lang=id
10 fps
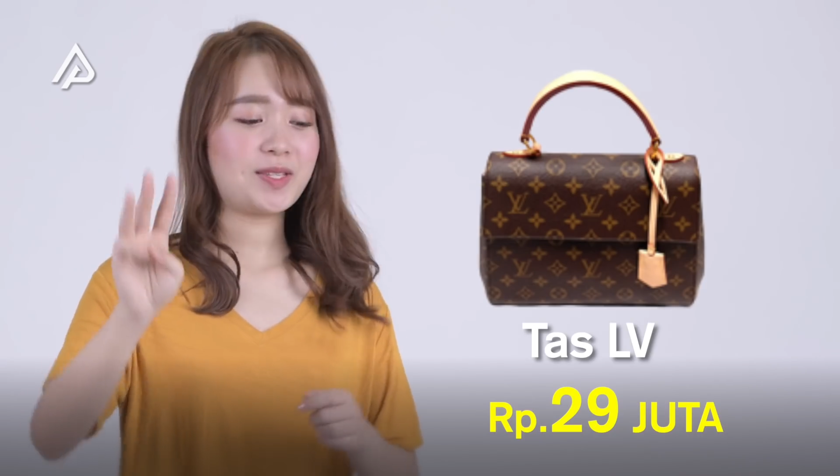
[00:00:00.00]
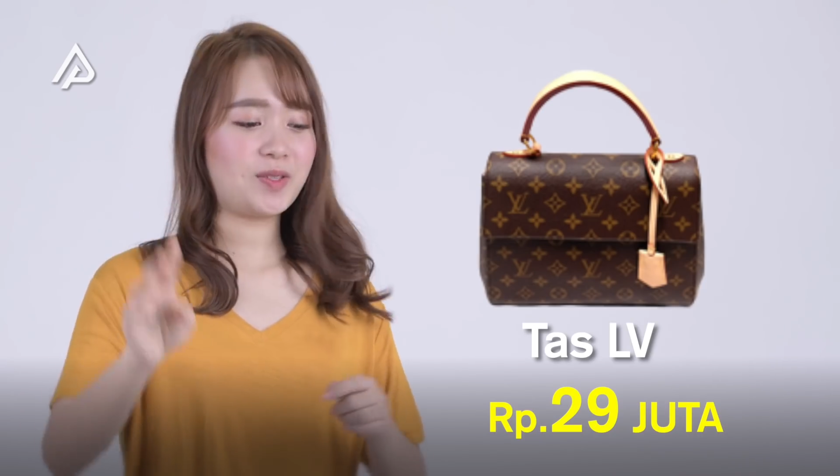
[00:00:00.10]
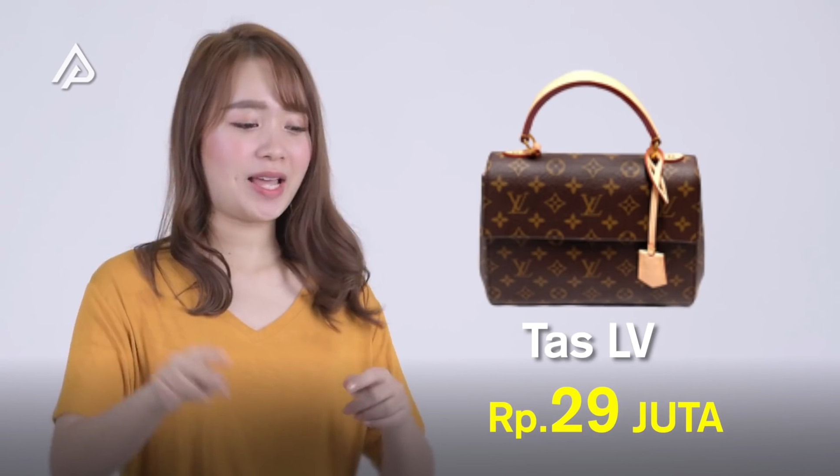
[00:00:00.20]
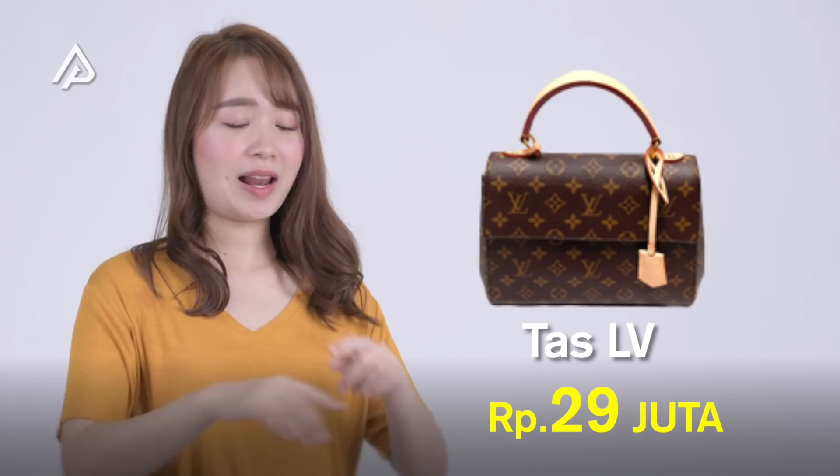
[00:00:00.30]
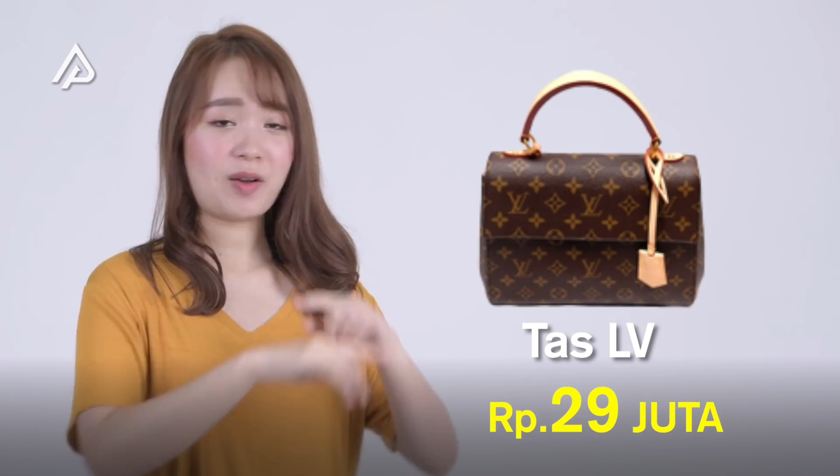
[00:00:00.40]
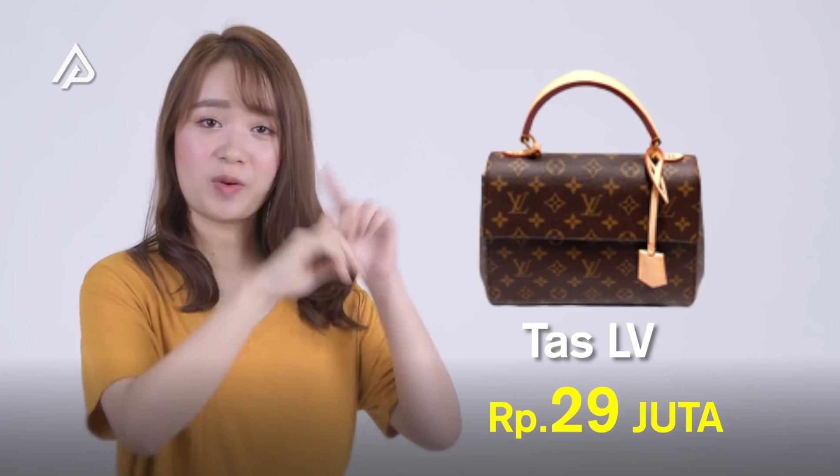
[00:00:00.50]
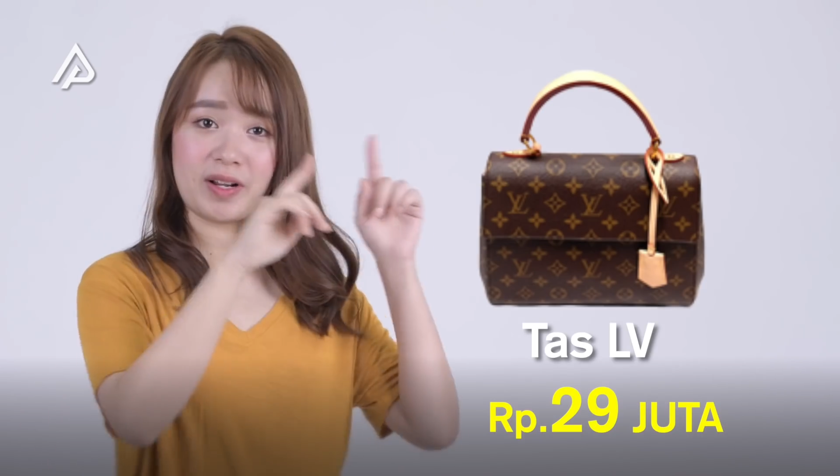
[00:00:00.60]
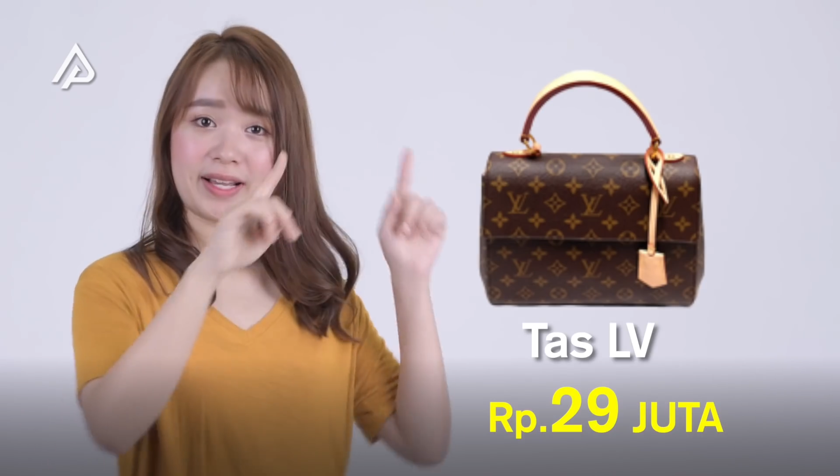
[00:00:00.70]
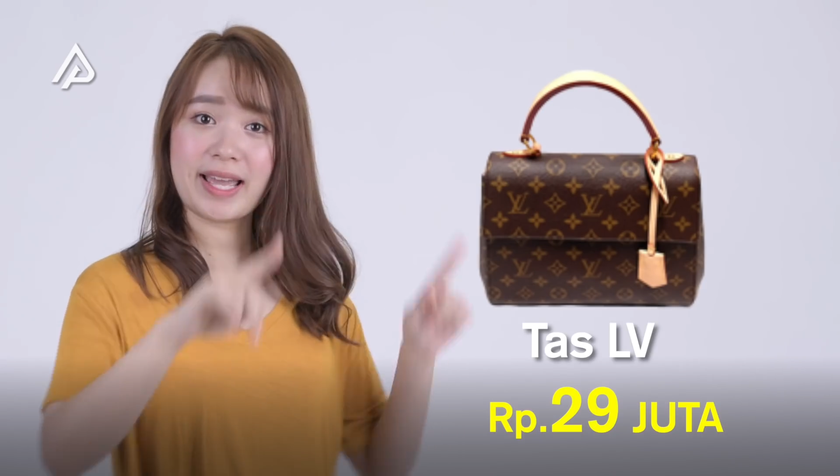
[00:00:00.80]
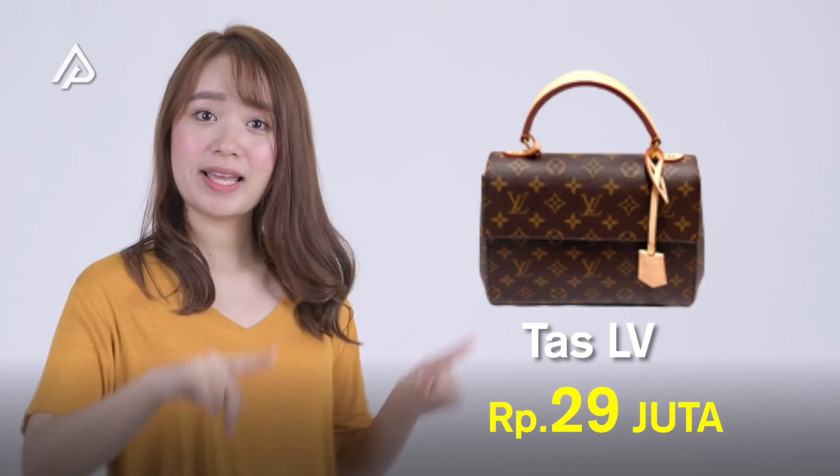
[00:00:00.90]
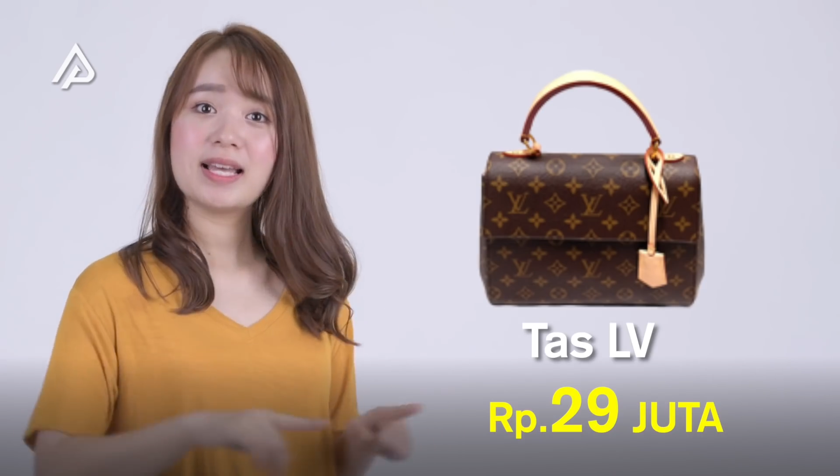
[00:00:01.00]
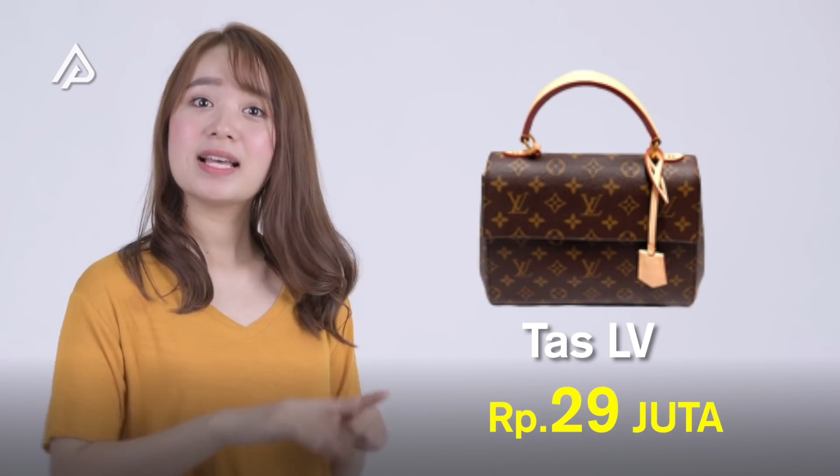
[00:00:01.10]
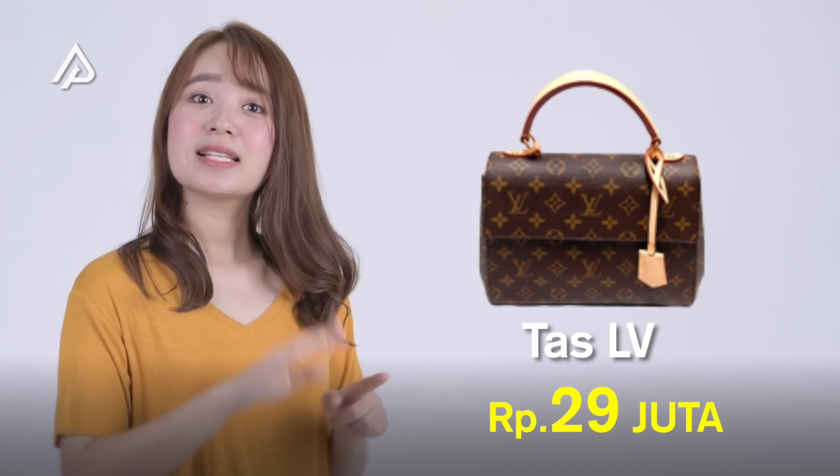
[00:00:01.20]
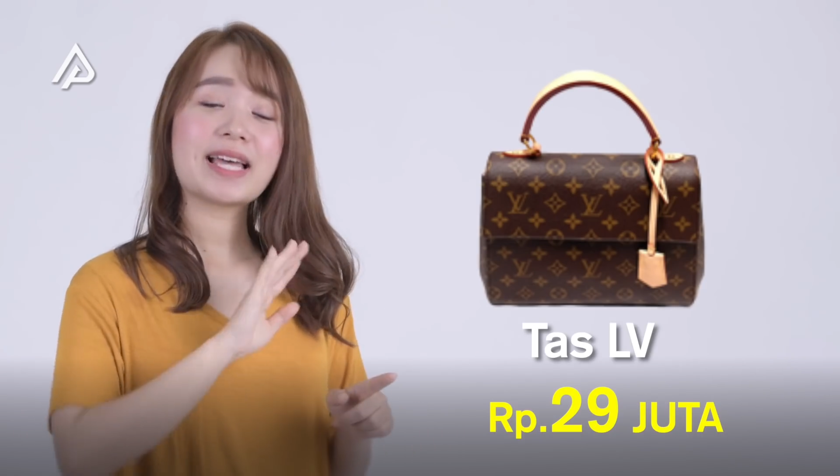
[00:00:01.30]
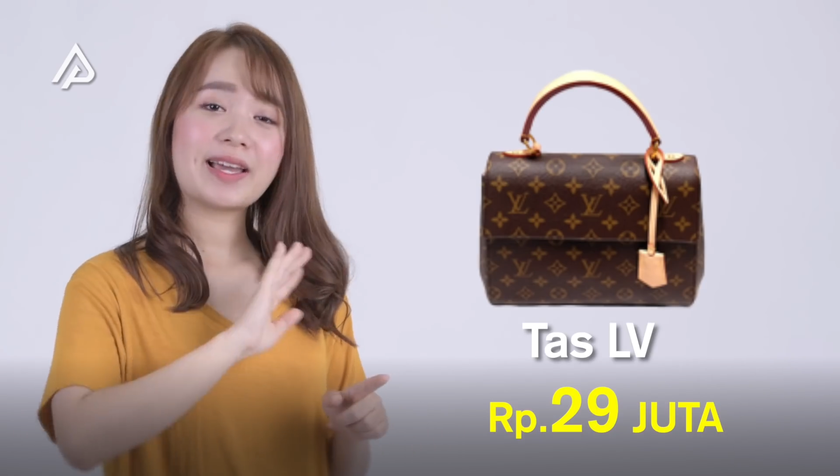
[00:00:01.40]
29
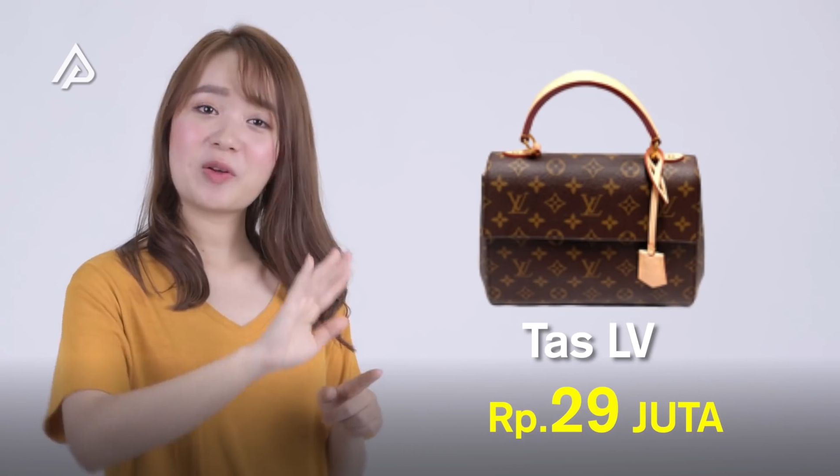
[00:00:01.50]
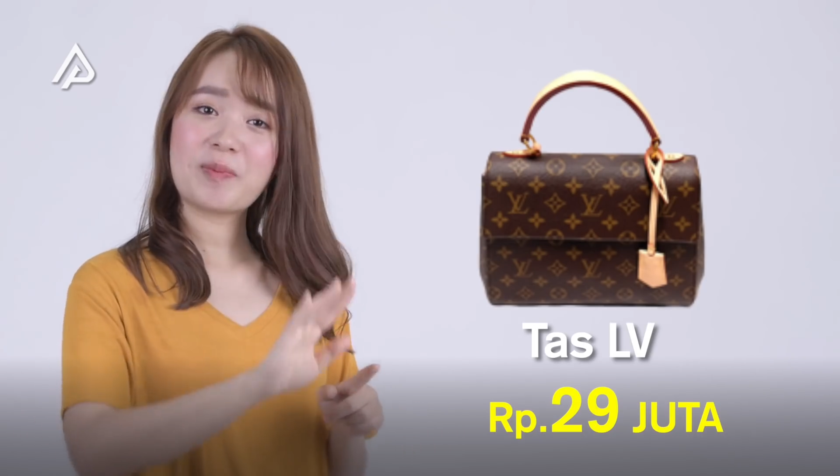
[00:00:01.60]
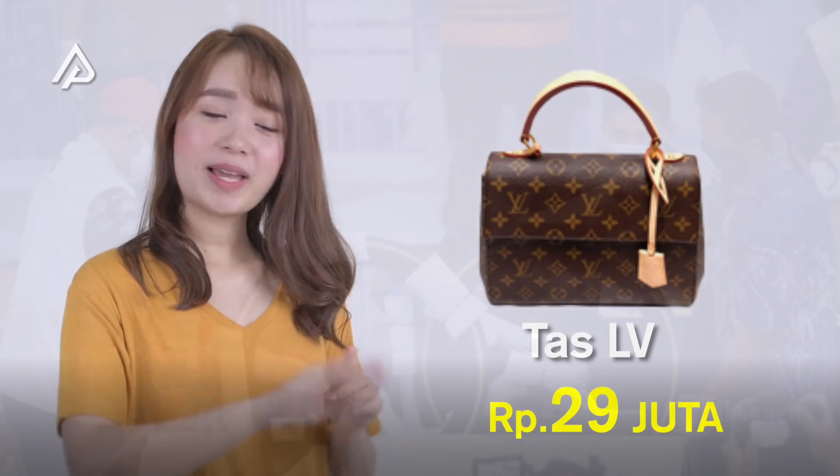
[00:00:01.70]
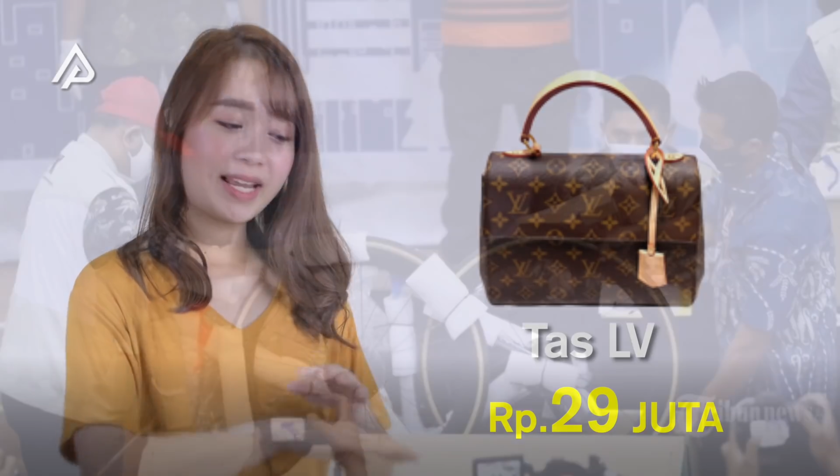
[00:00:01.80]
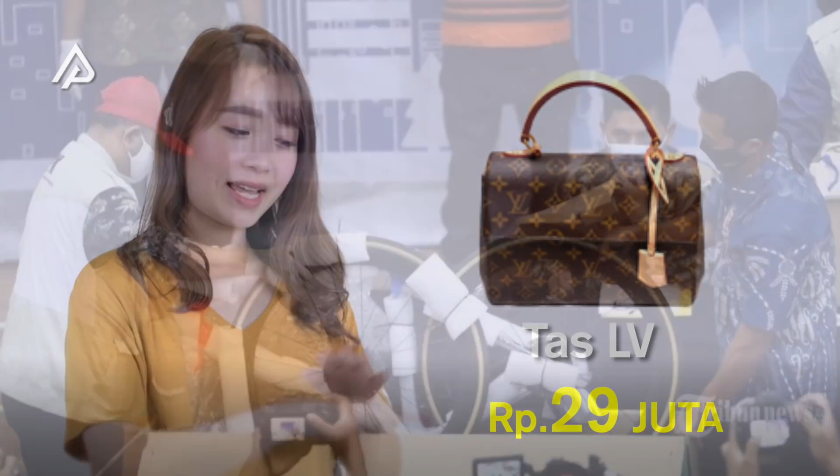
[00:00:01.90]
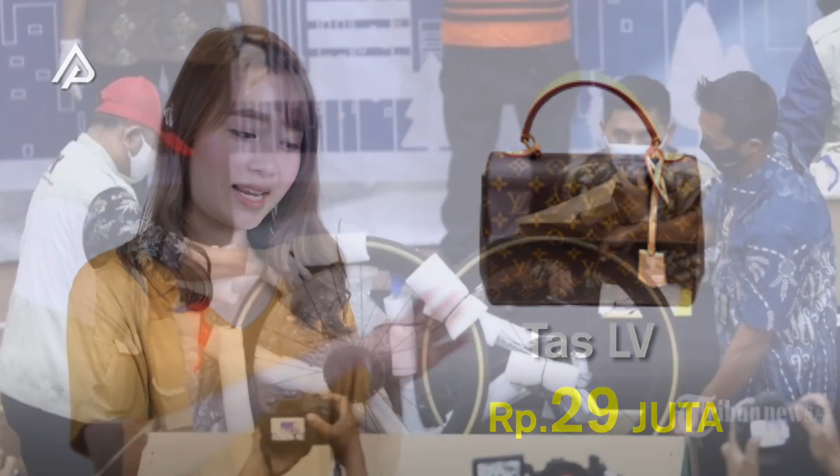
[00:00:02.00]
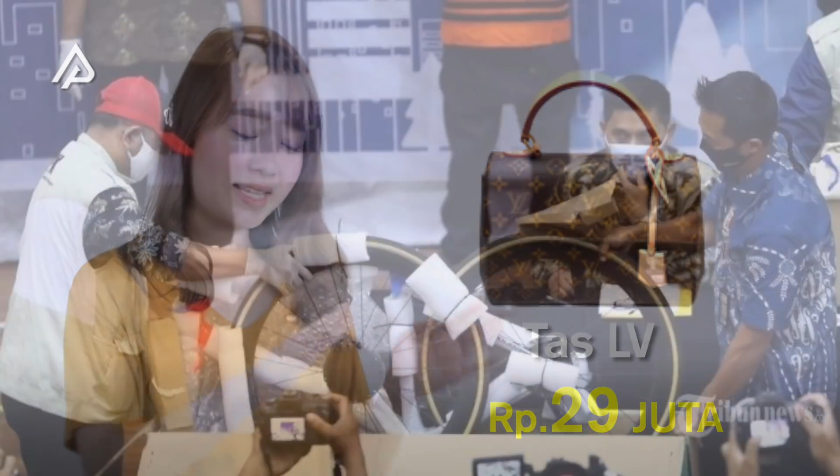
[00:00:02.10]
juta rupiah.